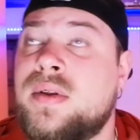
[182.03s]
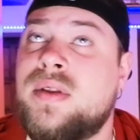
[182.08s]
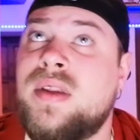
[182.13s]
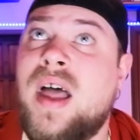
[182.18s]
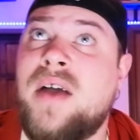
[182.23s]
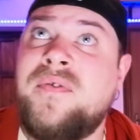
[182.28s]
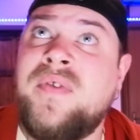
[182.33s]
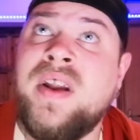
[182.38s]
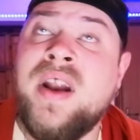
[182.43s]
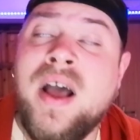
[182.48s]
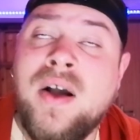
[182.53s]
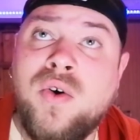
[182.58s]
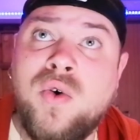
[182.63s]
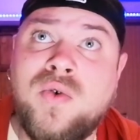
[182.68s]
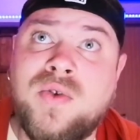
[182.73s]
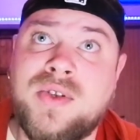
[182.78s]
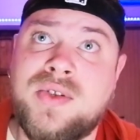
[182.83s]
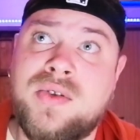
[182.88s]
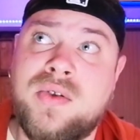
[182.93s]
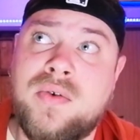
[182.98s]
Da fine
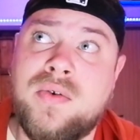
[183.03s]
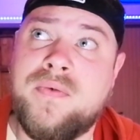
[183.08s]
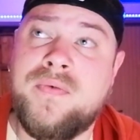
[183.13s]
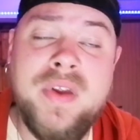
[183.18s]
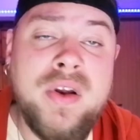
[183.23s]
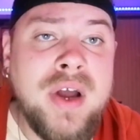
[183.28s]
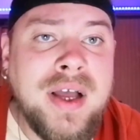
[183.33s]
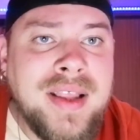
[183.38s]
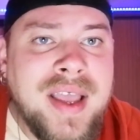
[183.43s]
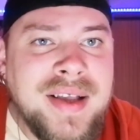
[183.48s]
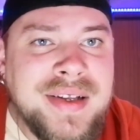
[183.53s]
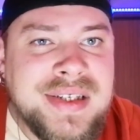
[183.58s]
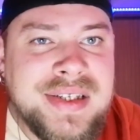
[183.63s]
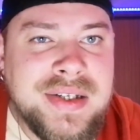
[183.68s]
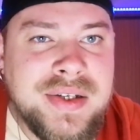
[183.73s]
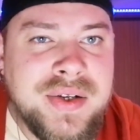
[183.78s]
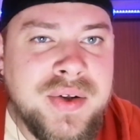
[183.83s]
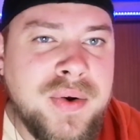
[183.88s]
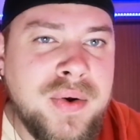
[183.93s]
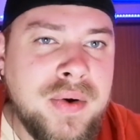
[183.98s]
agosto fino
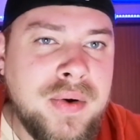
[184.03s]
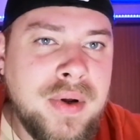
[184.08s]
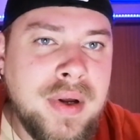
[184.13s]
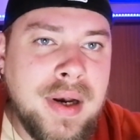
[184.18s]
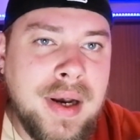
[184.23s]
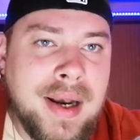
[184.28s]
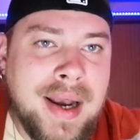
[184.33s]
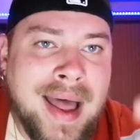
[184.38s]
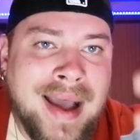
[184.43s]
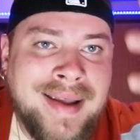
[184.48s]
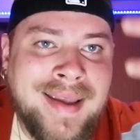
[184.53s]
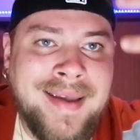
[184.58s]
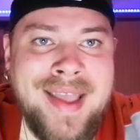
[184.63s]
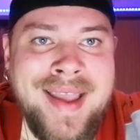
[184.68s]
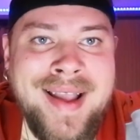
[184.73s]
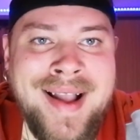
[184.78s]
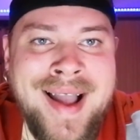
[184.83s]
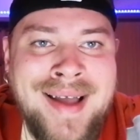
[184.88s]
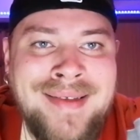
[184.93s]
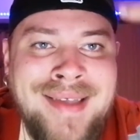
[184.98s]
adesso la
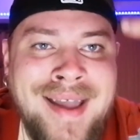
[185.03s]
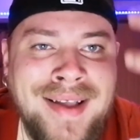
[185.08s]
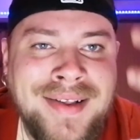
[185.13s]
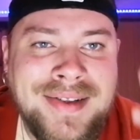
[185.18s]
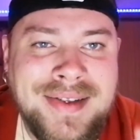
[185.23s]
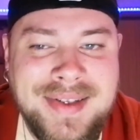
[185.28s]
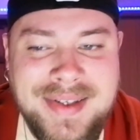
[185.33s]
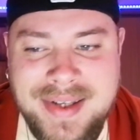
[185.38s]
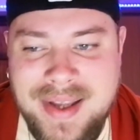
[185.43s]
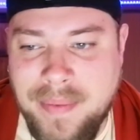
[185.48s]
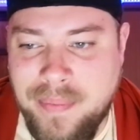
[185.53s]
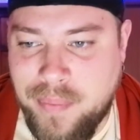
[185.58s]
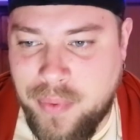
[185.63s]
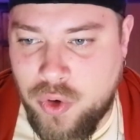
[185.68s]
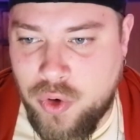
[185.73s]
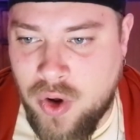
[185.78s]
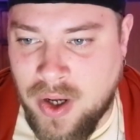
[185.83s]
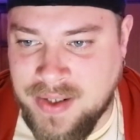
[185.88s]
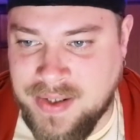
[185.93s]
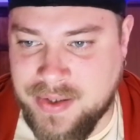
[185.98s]
decadenza
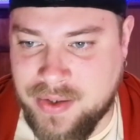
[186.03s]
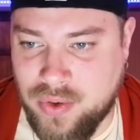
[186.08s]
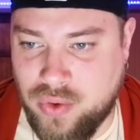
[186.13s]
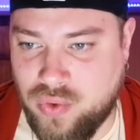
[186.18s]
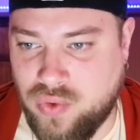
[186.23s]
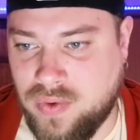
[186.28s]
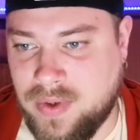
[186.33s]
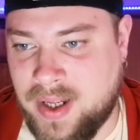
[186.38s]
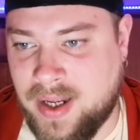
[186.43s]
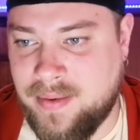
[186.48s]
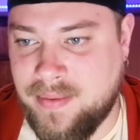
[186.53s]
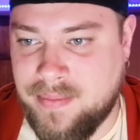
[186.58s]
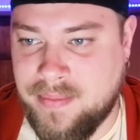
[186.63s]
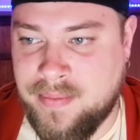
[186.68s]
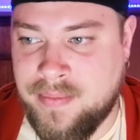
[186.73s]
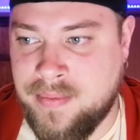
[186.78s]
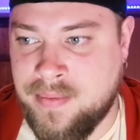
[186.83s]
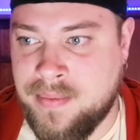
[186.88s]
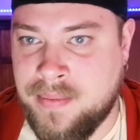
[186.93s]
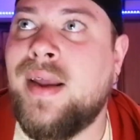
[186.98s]
più assoluta.
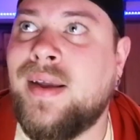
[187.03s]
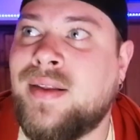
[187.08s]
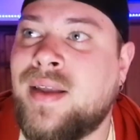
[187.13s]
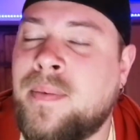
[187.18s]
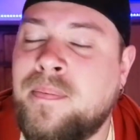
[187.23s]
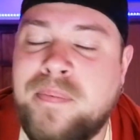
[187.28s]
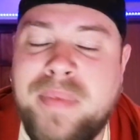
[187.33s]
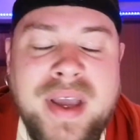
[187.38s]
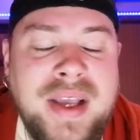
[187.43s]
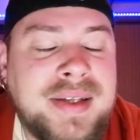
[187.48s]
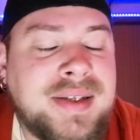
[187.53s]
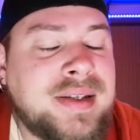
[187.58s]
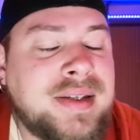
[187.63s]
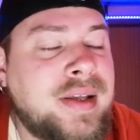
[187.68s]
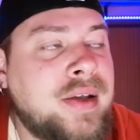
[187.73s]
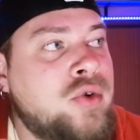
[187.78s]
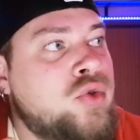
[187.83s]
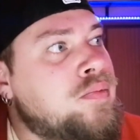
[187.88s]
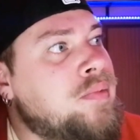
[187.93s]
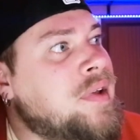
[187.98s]
Le
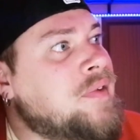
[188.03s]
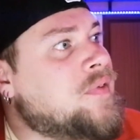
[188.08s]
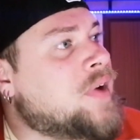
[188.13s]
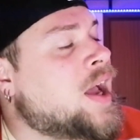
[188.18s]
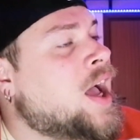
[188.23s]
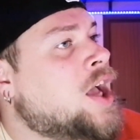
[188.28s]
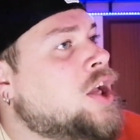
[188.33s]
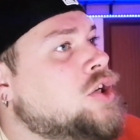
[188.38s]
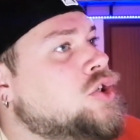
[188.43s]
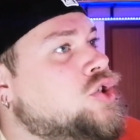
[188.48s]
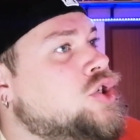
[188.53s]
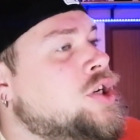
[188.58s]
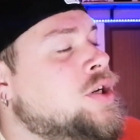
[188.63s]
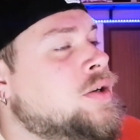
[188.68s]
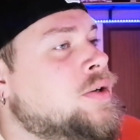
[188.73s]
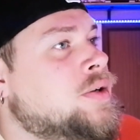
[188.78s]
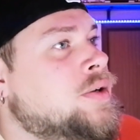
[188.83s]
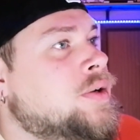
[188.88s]
tempeste, i nubifragi,